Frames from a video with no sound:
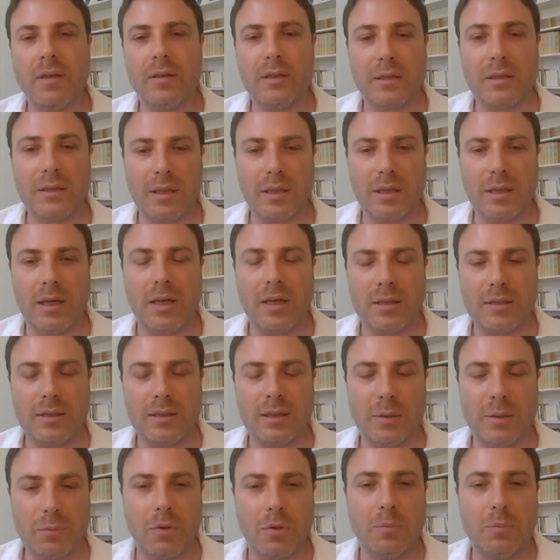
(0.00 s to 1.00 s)
Ça, c'est la,
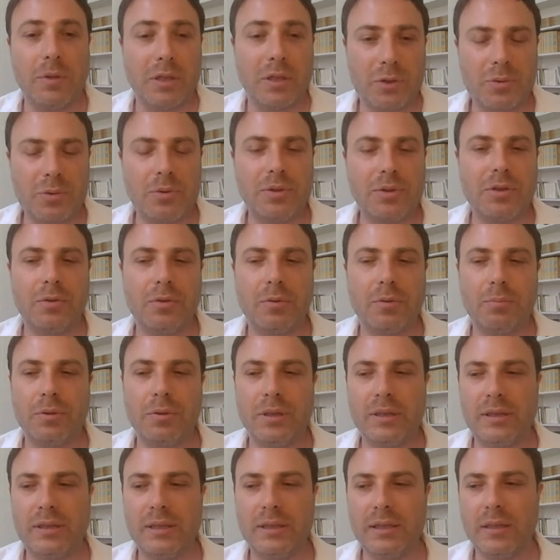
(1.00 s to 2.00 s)
c'est la première chose, c'est le
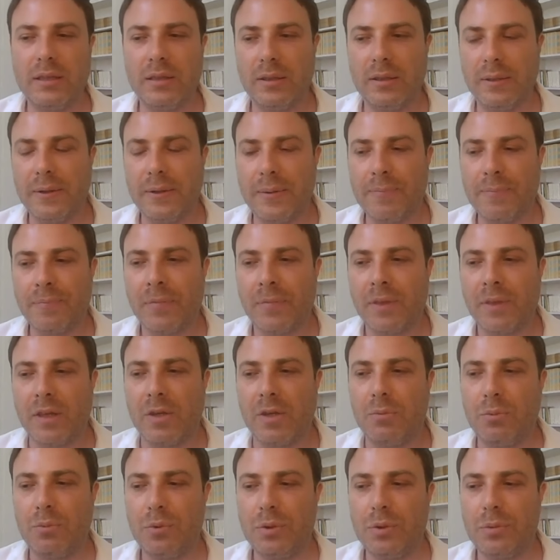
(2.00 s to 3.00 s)
plaisir.
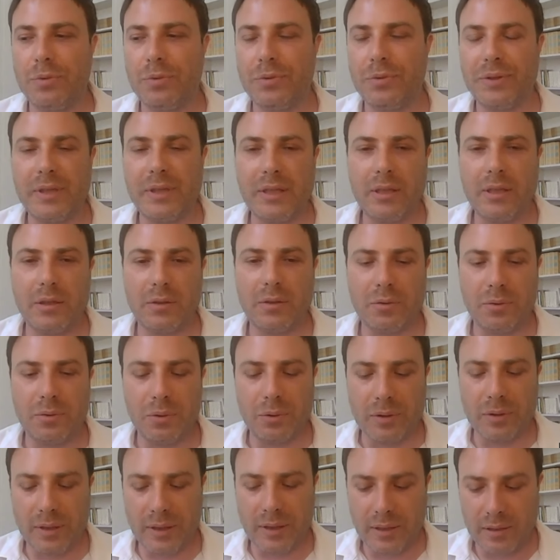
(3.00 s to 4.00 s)
Et puis aussi
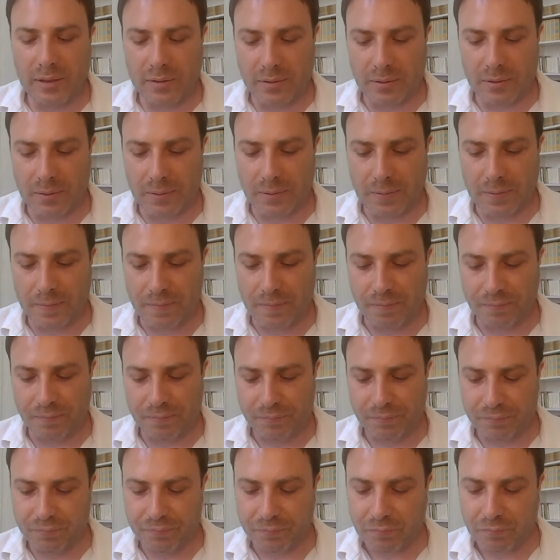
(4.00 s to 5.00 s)
donner
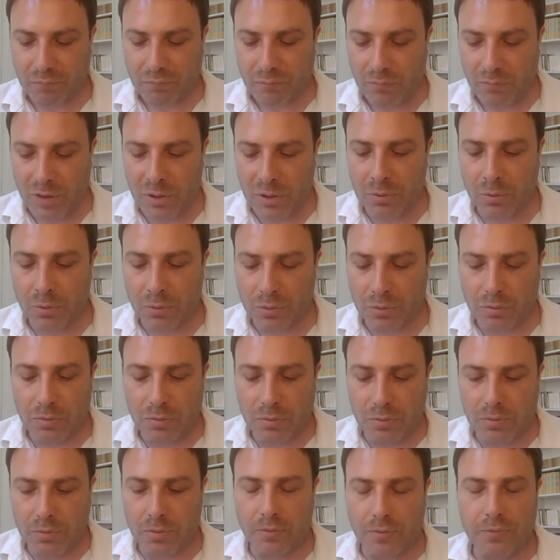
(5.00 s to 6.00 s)
donc,
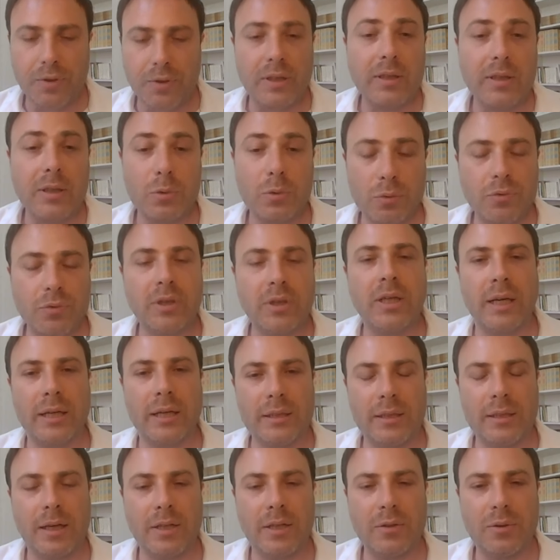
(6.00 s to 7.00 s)
de, faire découvrir
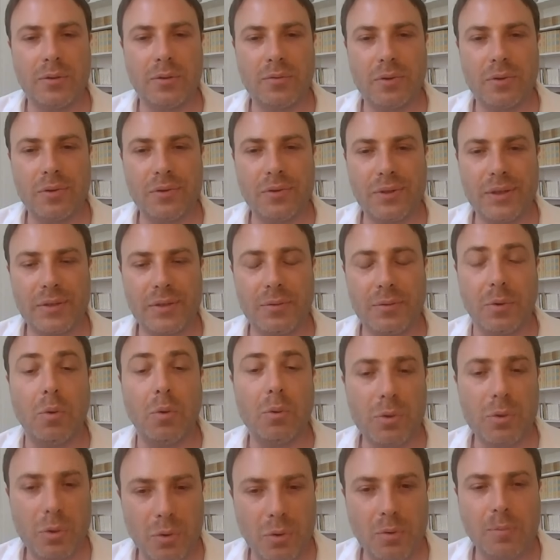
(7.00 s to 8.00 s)
la littérature française
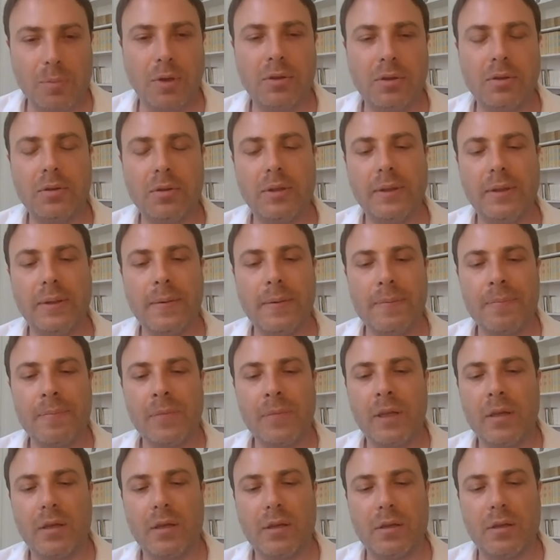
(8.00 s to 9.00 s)
autrement,
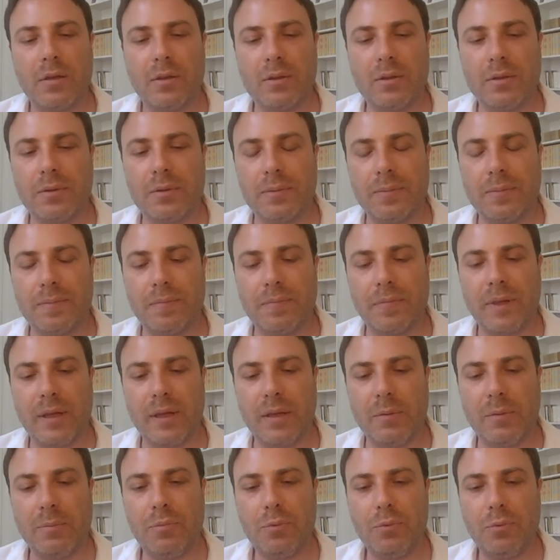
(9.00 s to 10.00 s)
euh,
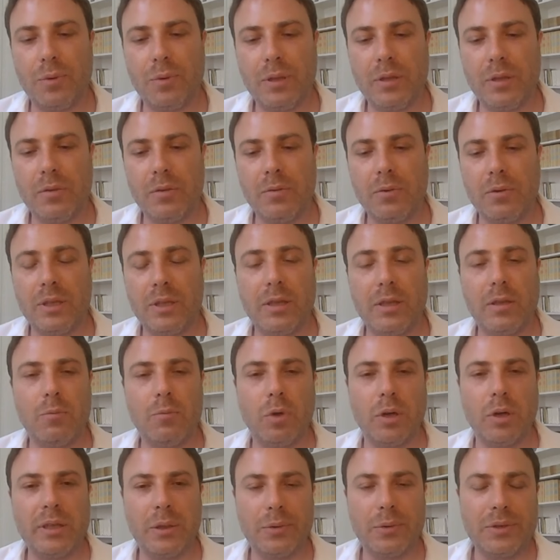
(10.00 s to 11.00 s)
et puis donner les
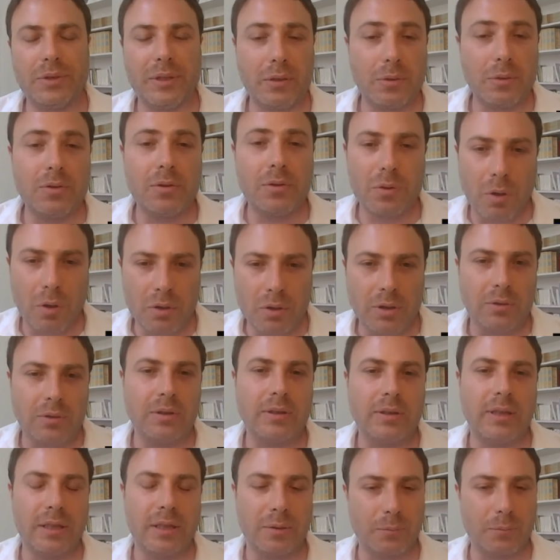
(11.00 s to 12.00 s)
moyens aussi de
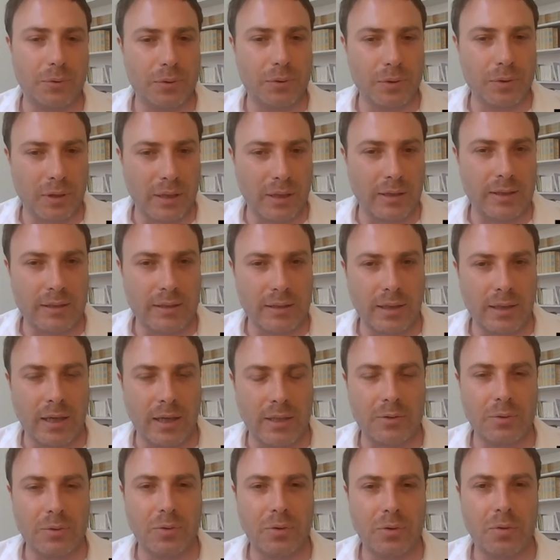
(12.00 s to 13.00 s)
s'orienter un peu dans la
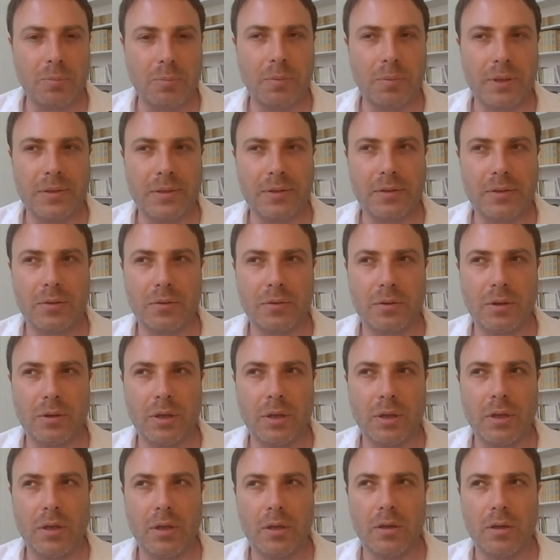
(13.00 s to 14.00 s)
littérature, parce que
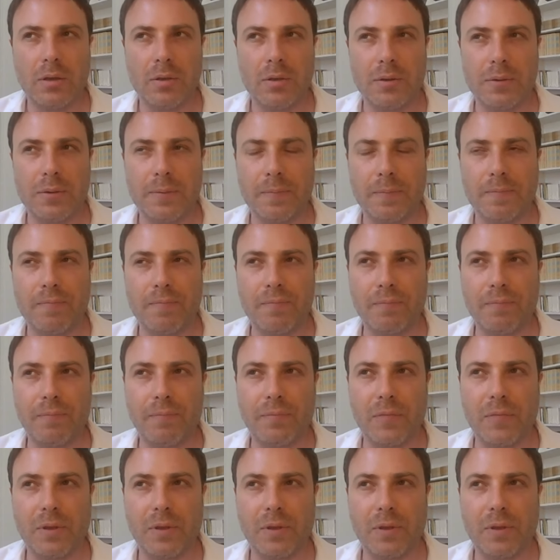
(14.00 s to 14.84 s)
euh,